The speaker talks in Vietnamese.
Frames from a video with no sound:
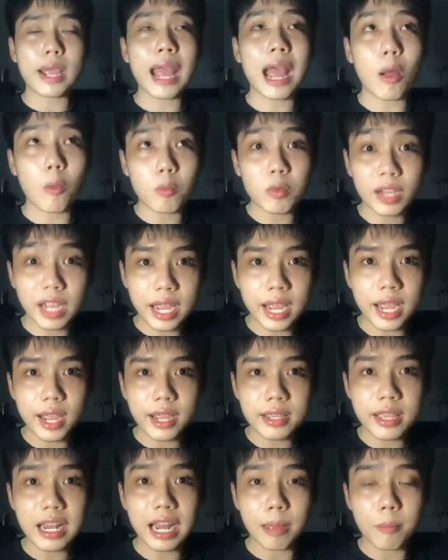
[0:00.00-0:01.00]
cái ông
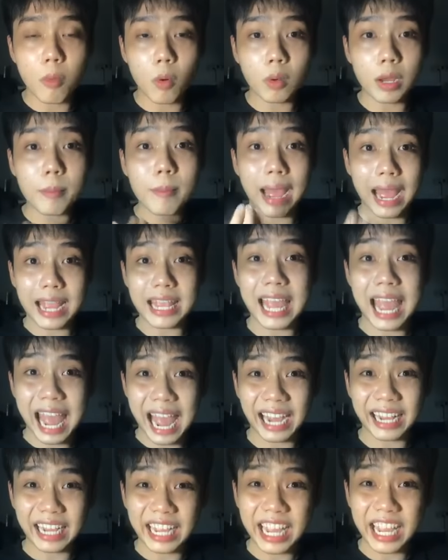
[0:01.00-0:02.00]
kia với lại một cái bà
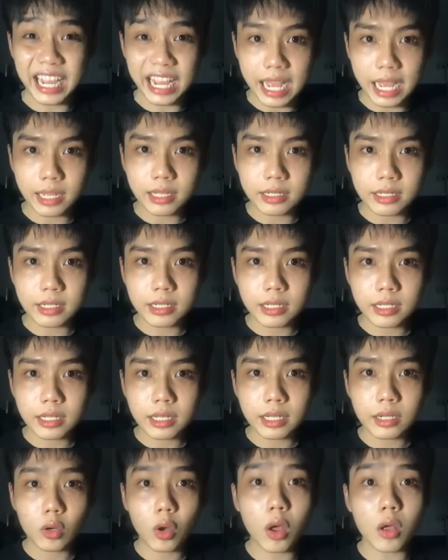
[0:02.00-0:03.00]
già kia
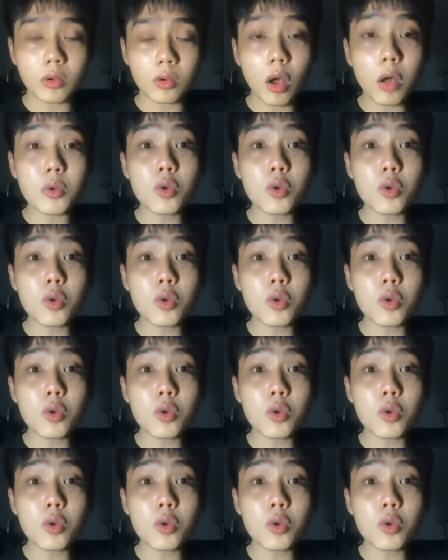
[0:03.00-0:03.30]
có có